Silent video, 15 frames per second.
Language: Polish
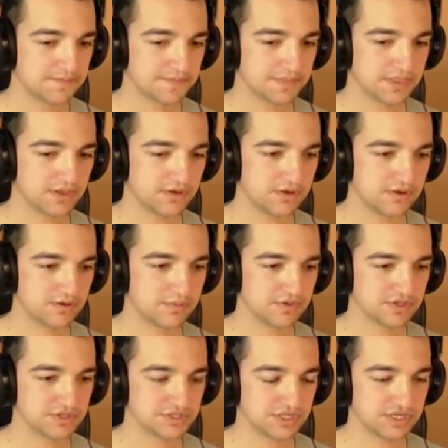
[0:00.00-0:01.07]
no,
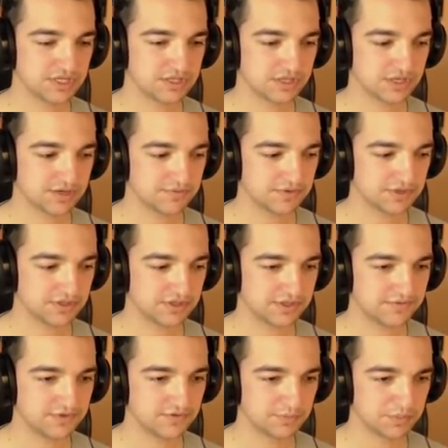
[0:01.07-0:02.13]
myślę, że jakieś ciekawe
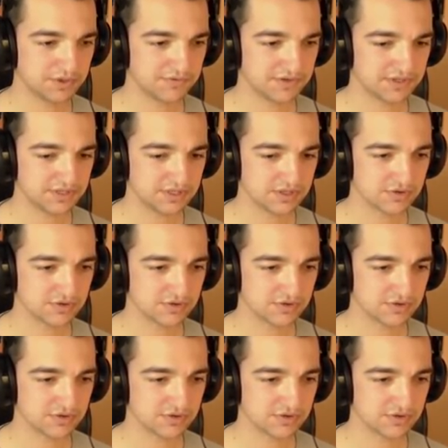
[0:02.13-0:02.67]
drifty wyprowadzić,